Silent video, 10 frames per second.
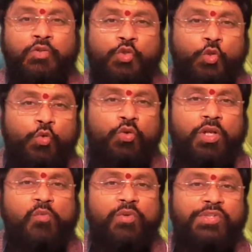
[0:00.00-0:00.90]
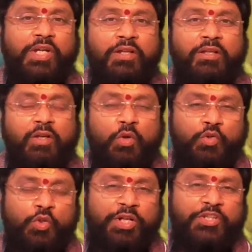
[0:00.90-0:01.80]
చదువుకునే విద్యార్థులు
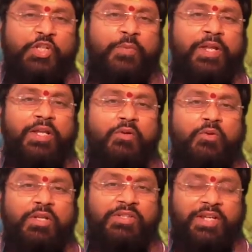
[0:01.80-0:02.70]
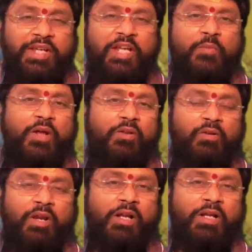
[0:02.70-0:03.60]
కొంచెం కష్టపడినా కూడా సరైన
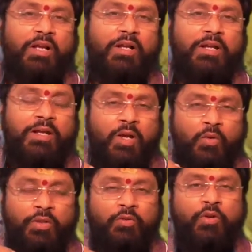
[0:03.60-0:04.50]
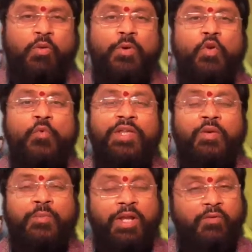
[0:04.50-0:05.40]
మార్కులు రాక కొంతవరకు మనోవేదన
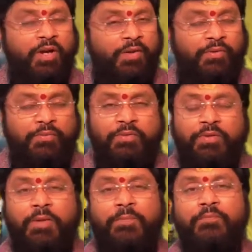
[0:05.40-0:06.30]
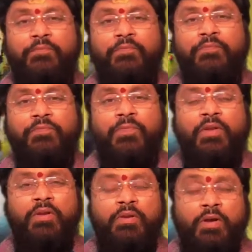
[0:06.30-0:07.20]
పడే అవకాశం ఉంటుంది
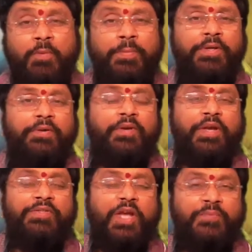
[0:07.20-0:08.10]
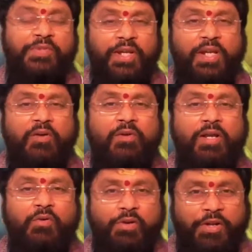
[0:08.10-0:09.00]
కాంపిటేటివ్ ఎగ్జామ్స్కి వెళ్ళే
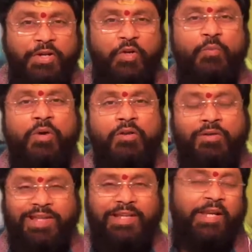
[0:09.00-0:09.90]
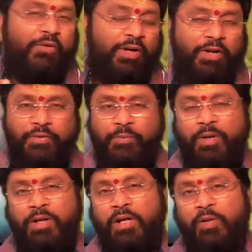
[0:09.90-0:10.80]
వాళ్ళకి ఒక రెండు మార్కులు తగ్గే అవకాశం
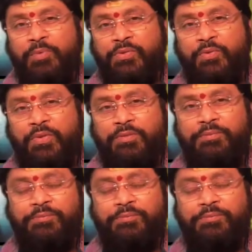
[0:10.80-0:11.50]
బాగా కనిపిస్తుంది